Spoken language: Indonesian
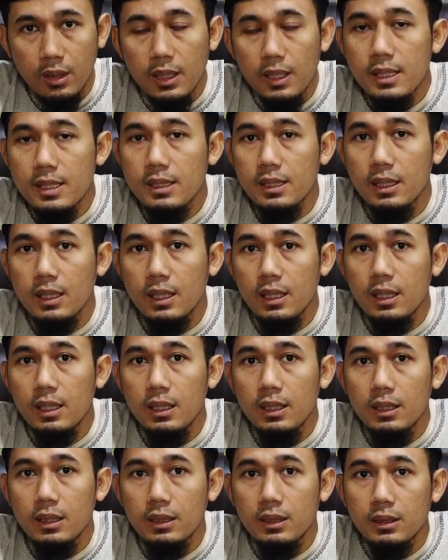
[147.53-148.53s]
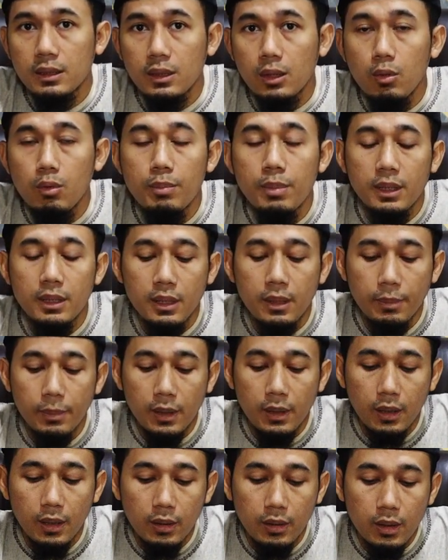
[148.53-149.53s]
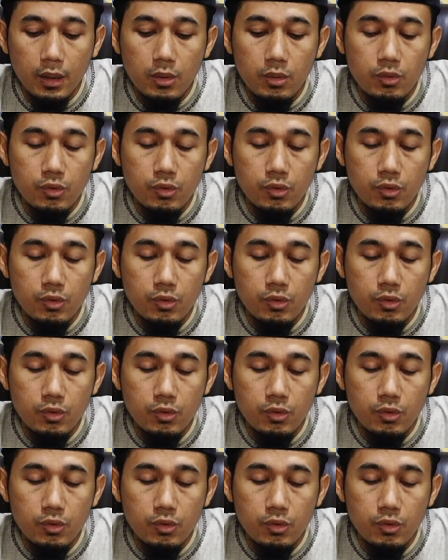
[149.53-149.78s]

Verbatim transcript: Dia segera taubat kepada Allah